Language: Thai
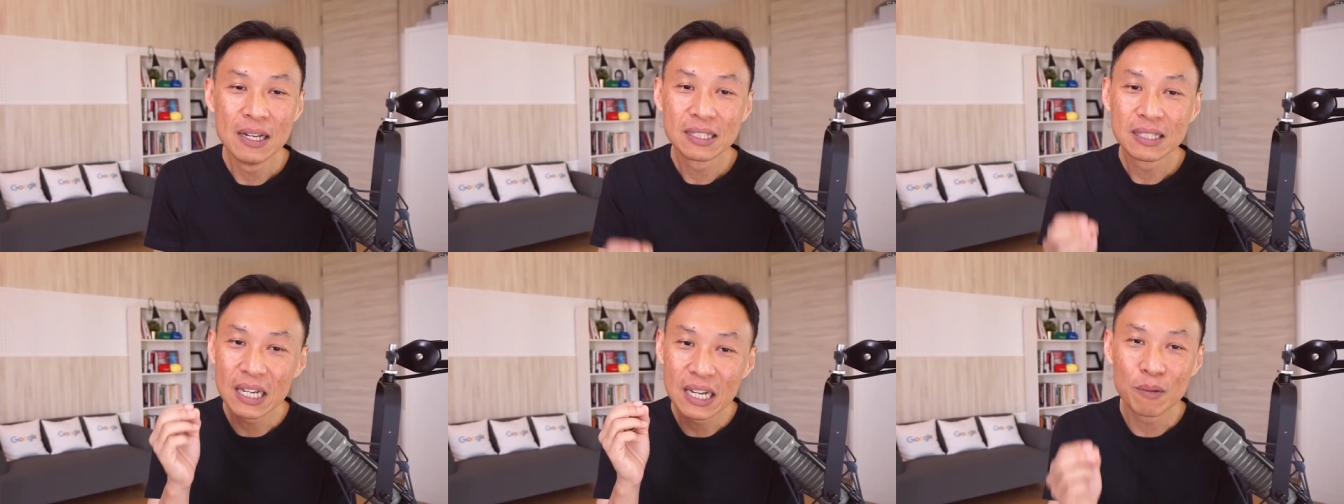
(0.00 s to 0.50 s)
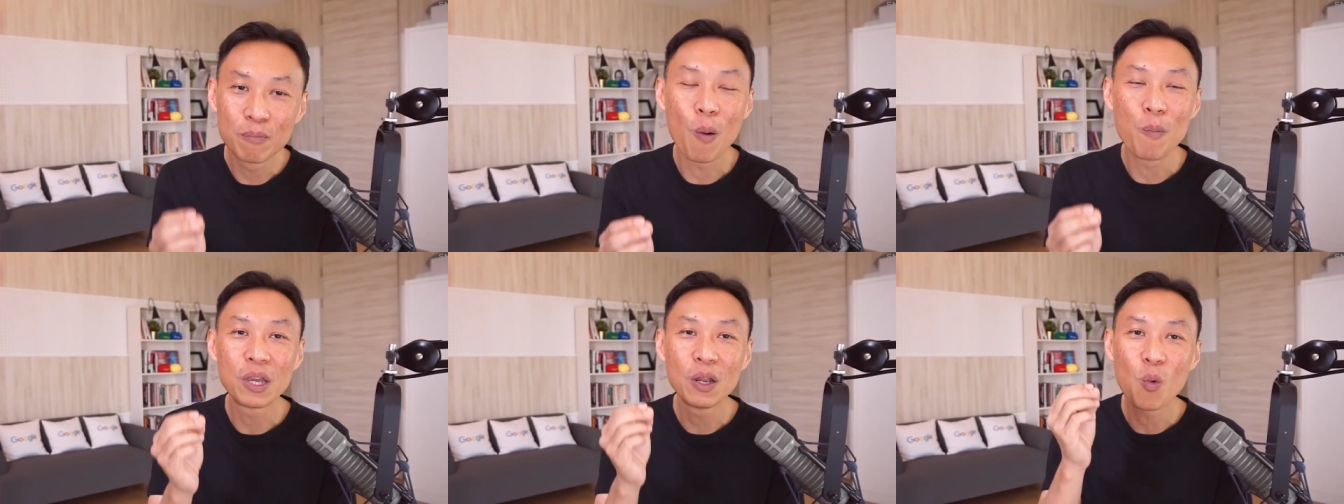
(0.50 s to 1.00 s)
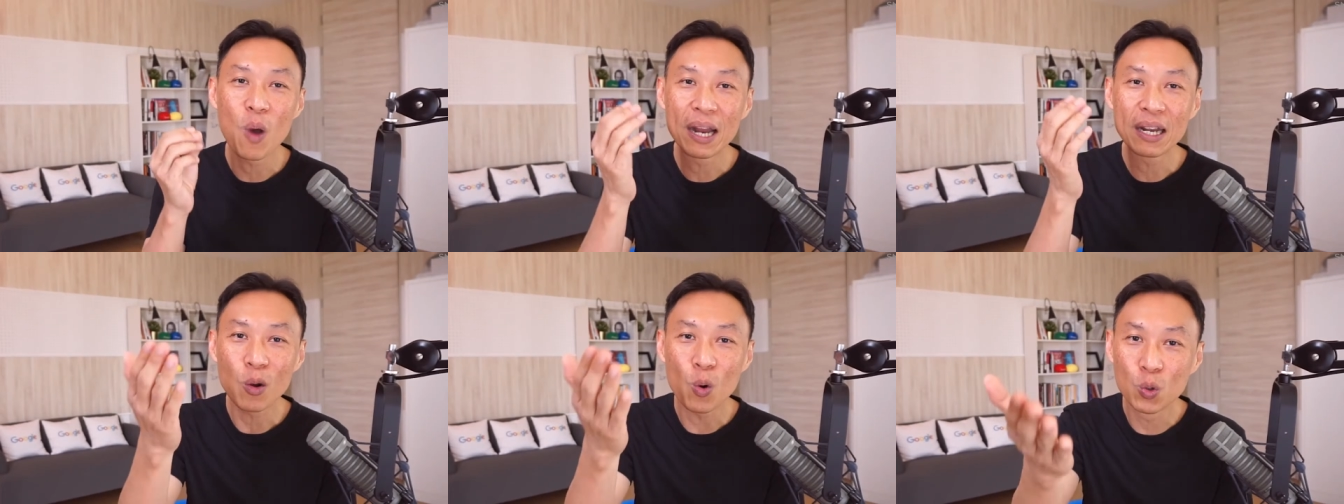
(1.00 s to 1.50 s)
ซึ่งผมคิดว่า
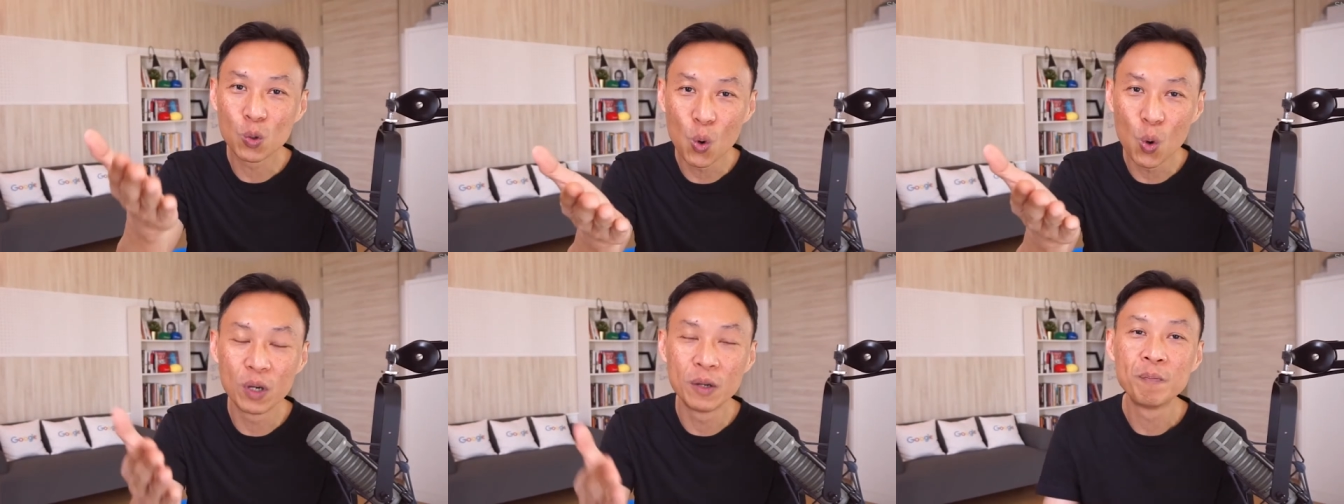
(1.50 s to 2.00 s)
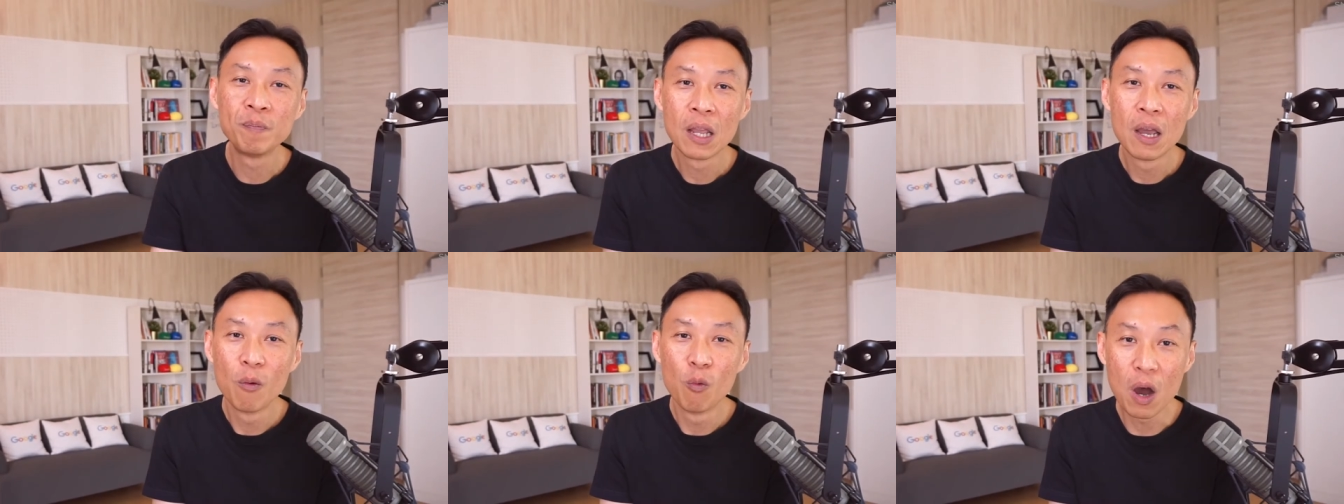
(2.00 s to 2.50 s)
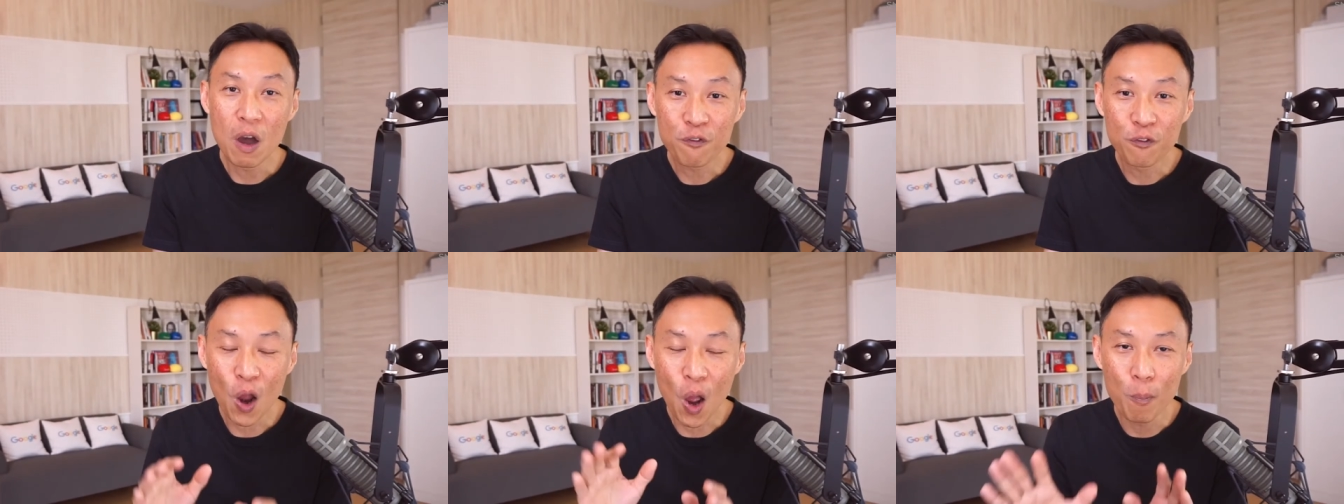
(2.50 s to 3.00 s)
ถ้าคุณ work
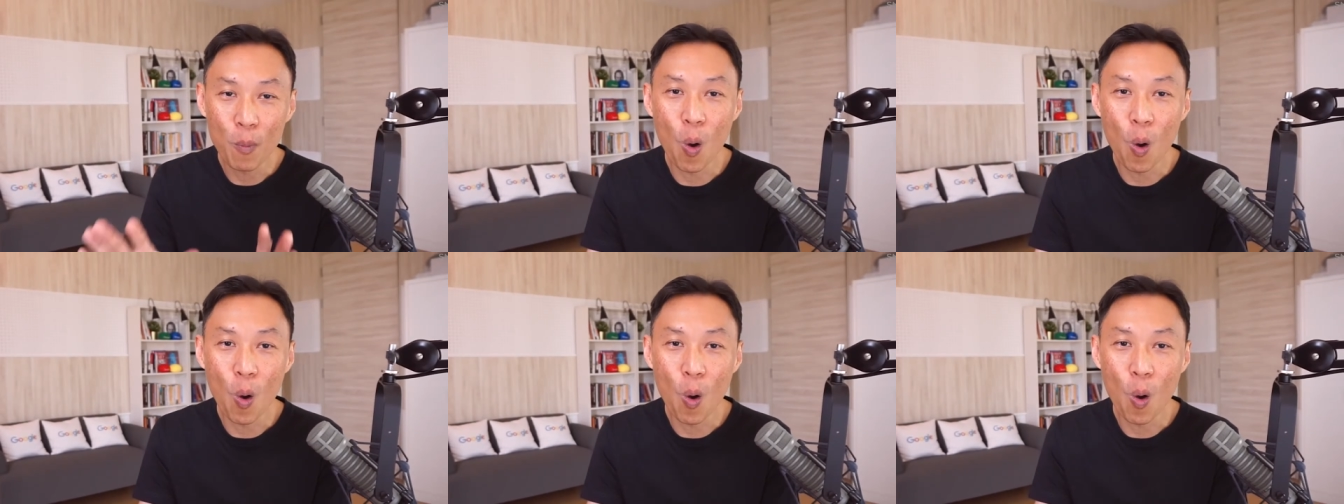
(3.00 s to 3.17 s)
from